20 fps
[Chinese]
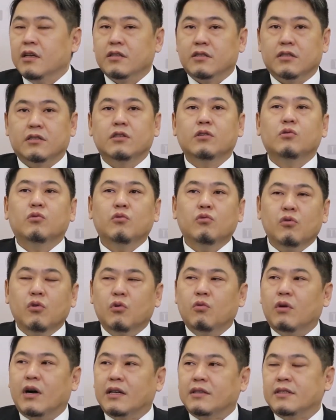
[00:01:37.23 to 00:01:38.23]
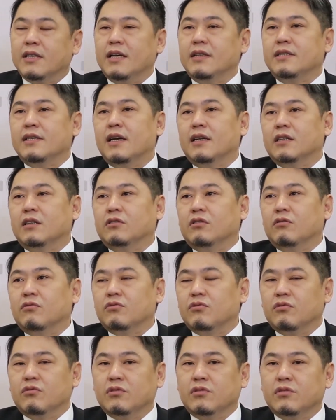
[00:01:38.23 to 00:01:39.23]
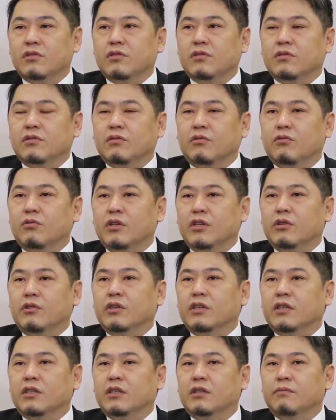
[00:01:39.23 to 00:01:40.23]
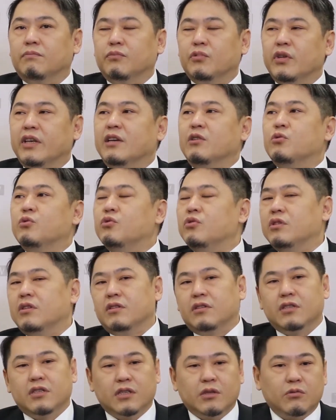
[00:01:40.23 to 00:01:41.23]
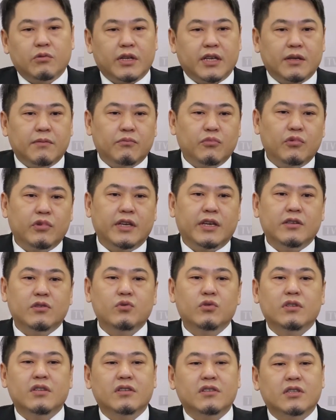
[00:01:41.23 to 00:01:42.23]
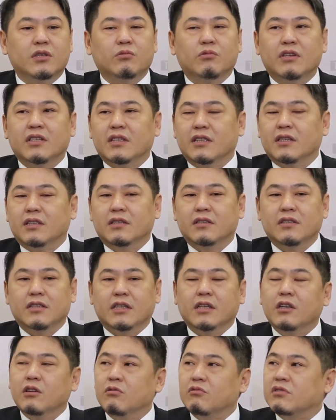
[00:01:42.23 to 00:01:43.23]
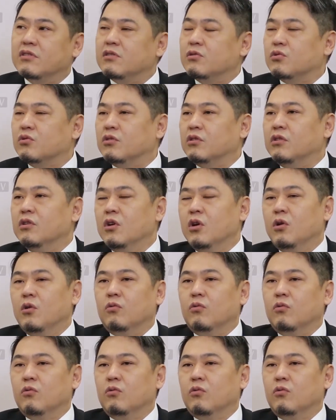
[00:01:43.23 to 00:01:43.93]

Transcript: 只是过往在这样的动作是会有一个不连续的行为，不连续的行为的结构是说，